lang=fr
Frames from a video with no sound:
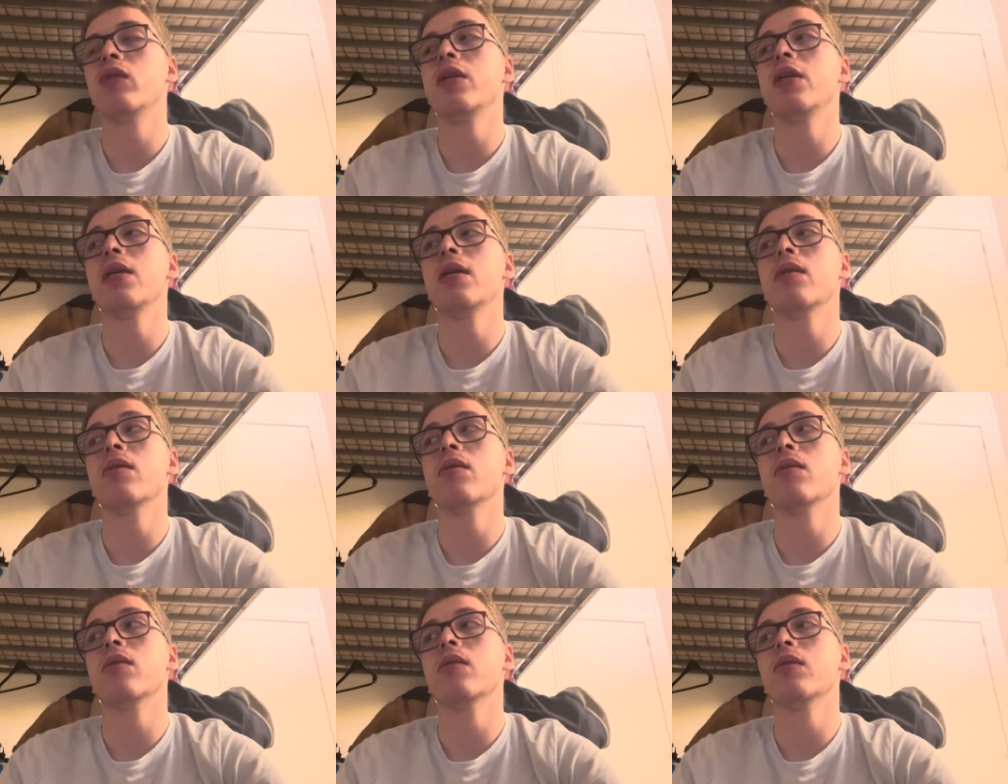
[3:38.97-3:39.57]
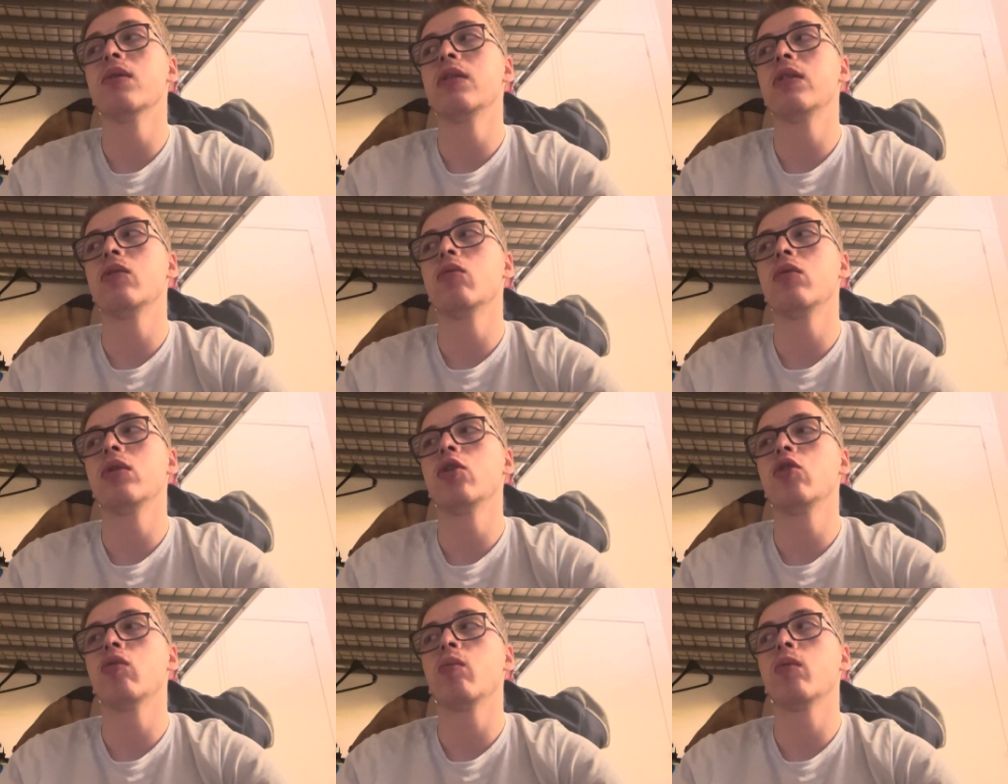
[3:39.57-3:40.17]
est, si on
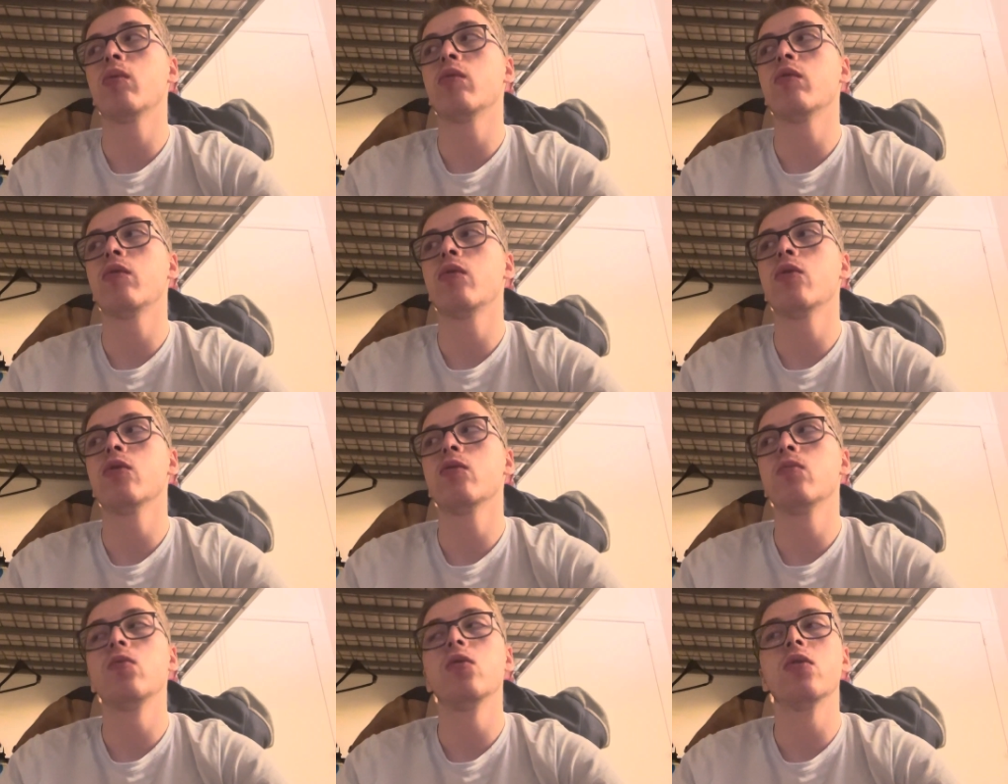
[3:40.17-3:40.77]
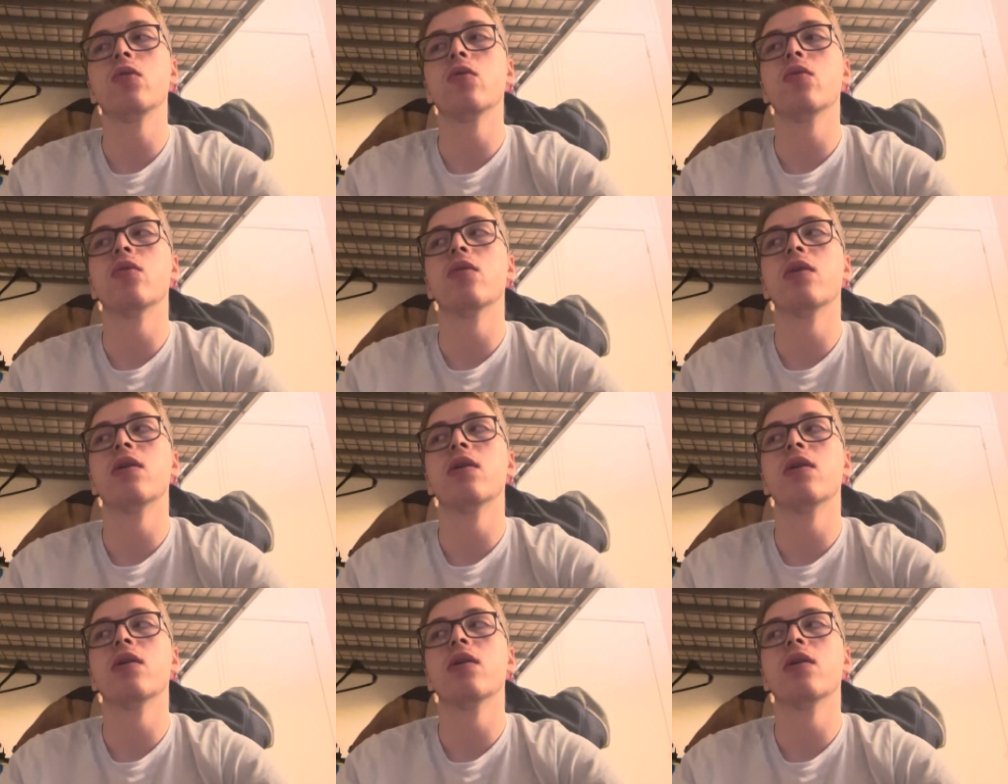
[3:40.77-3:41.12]
est champion de France, puisque